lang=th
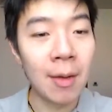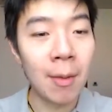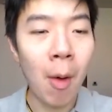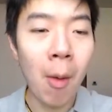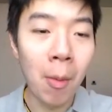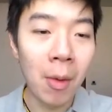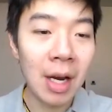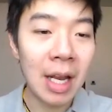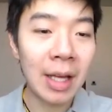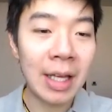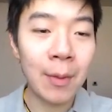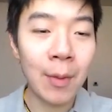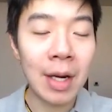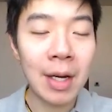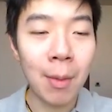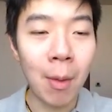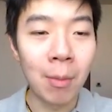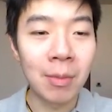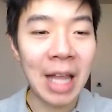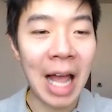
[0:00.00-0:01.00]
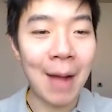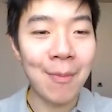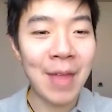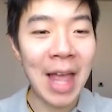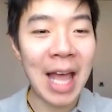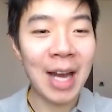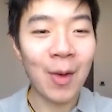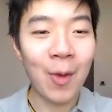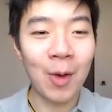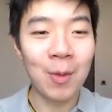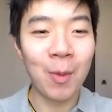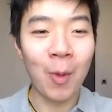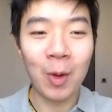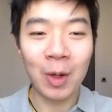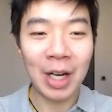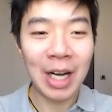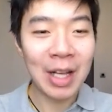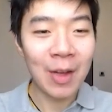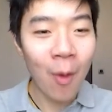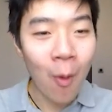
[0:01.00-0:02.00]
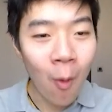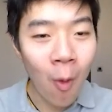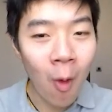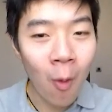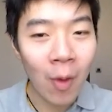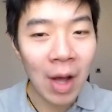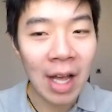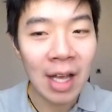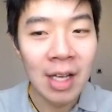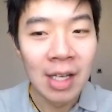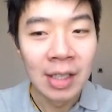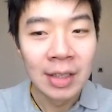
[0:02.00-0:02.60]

ผมก็เลยคิดว่าเดี๋ยวผมถามแทนคนคนก็เลยงงๆ ว่า